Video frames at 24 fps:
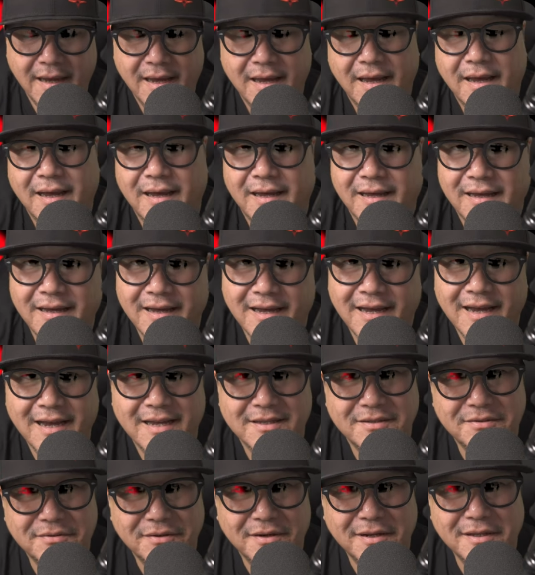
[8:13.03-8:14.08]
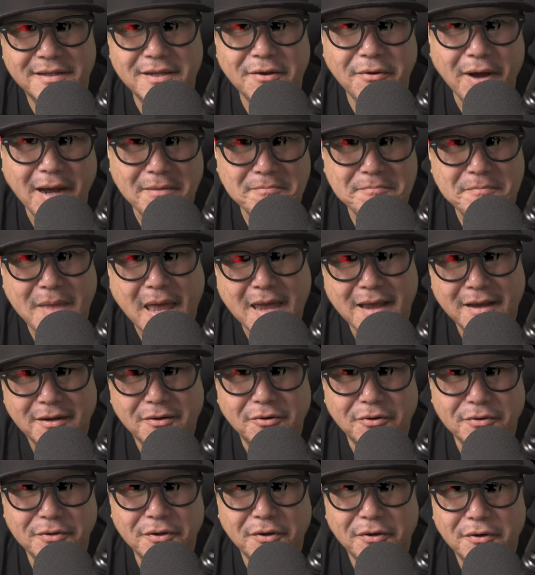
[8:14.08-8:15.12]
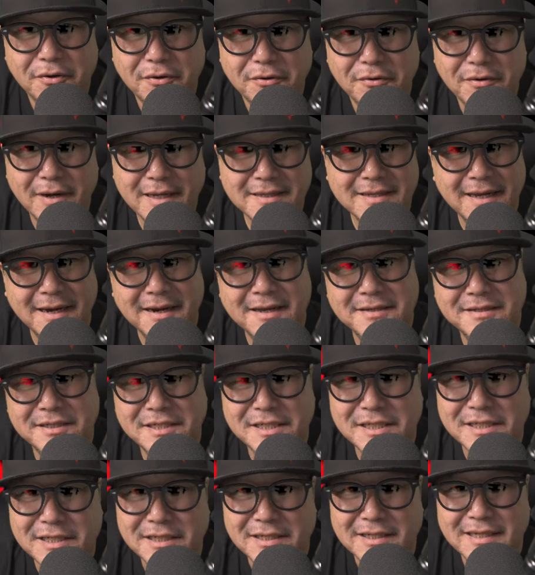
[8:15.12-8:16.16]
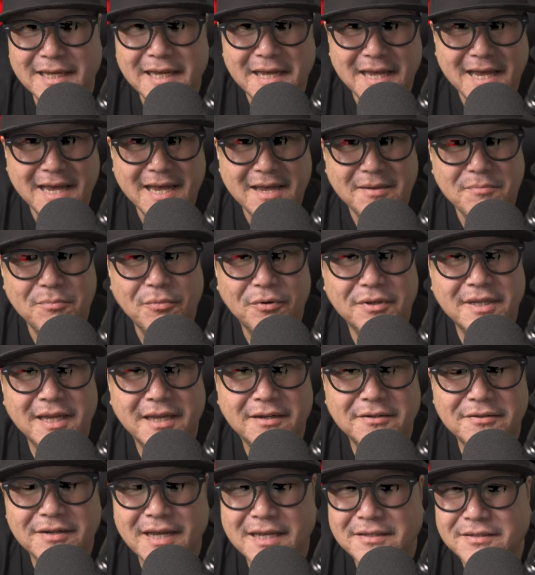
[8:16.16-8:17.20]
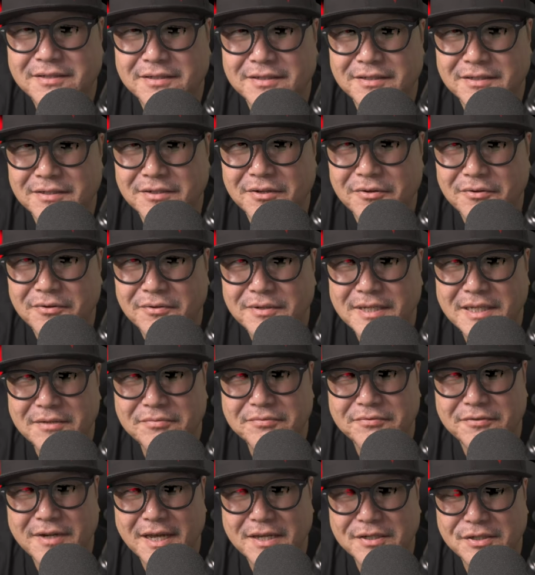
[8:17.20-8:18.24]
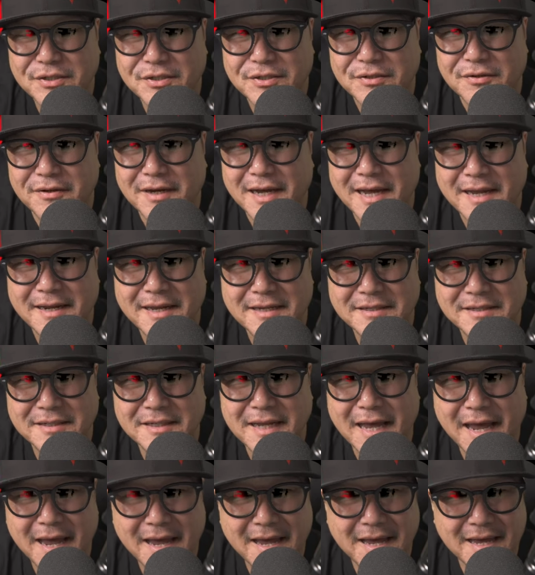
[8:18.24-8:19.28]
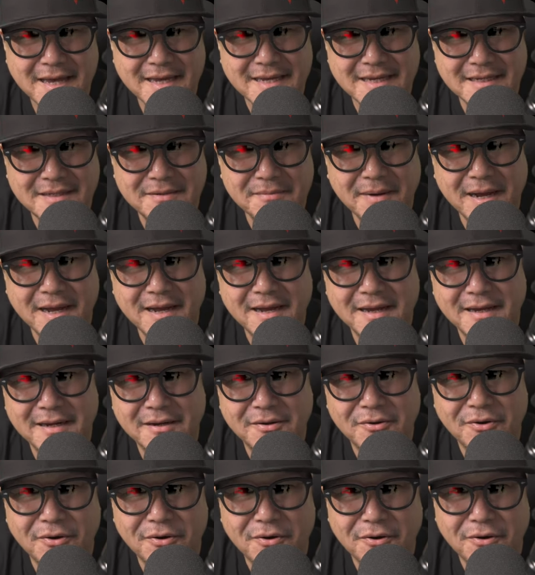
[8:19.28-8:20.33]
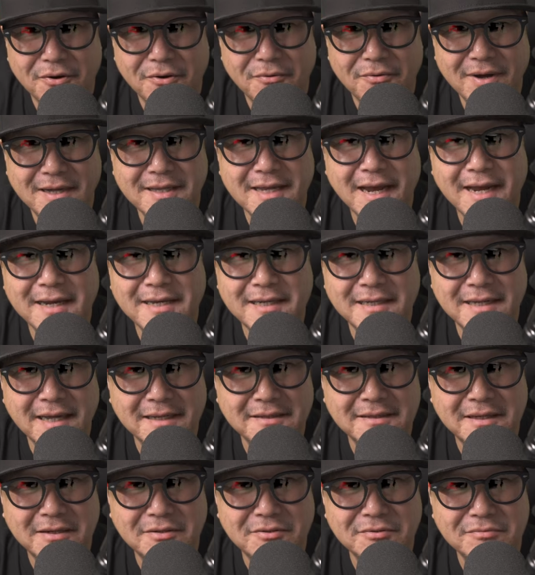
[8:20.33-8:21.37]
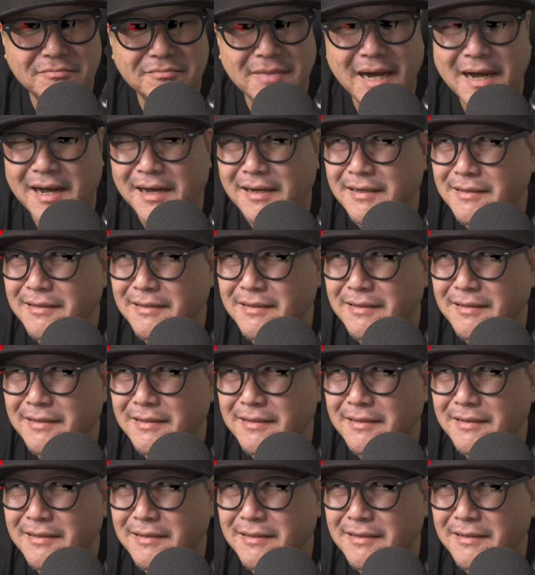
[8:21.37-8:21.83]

はい、それではこの新しいモデル S のリフレッシュの話で一番こう話題になってる、まあ